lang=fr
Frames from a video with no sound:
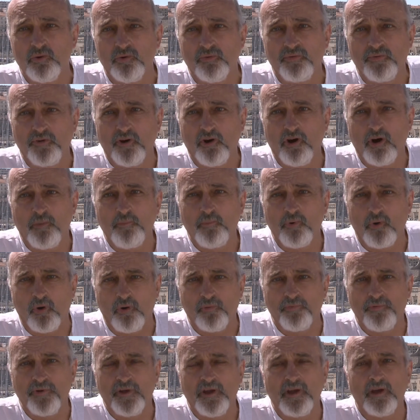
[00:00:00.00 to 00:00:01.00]
haut-fort pour
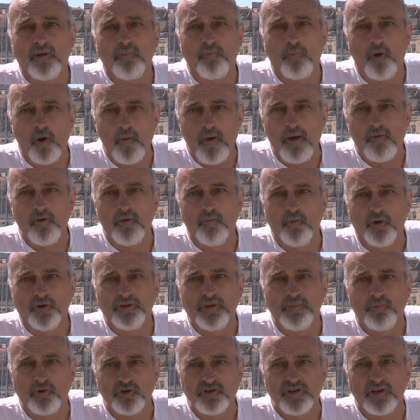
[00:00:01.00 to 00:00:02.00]
en faire probablement
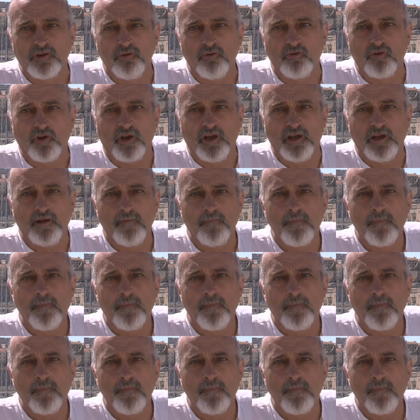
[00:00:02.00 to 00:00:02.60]
des projets culturels.